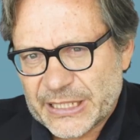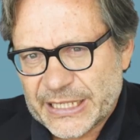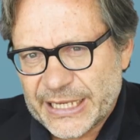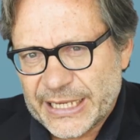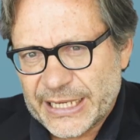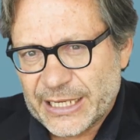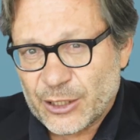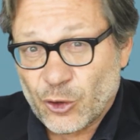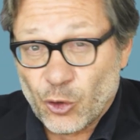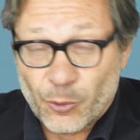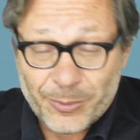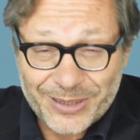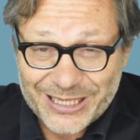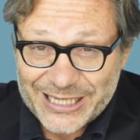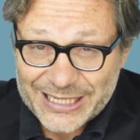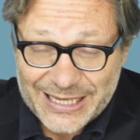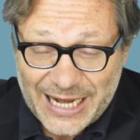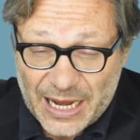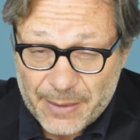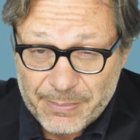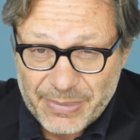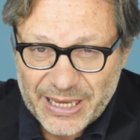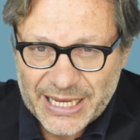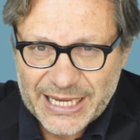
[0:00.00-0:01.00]
che, come
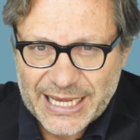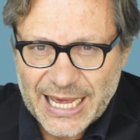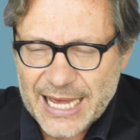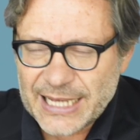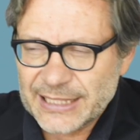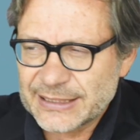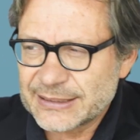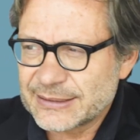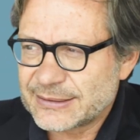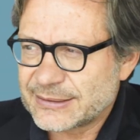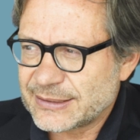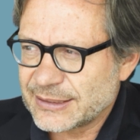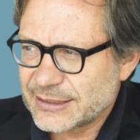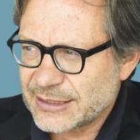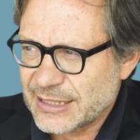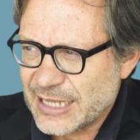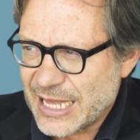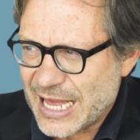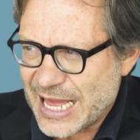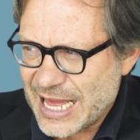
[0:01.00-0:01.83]
direbbe Kant,